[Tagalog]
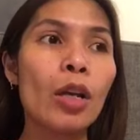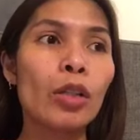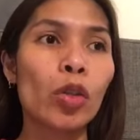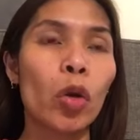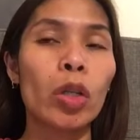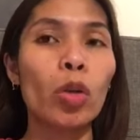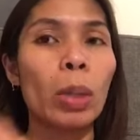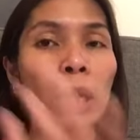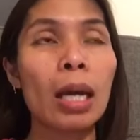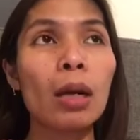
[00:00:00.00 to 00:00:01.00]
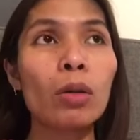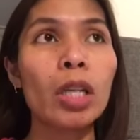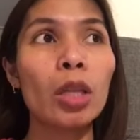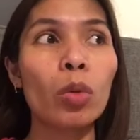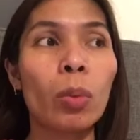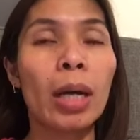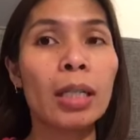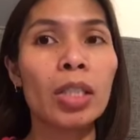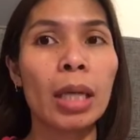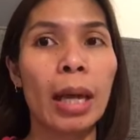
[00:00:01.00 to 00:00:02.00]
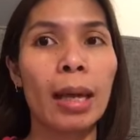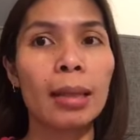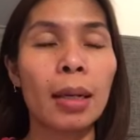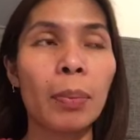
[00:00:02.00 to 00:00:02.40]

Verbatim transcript: So, dumating ako dito March 8,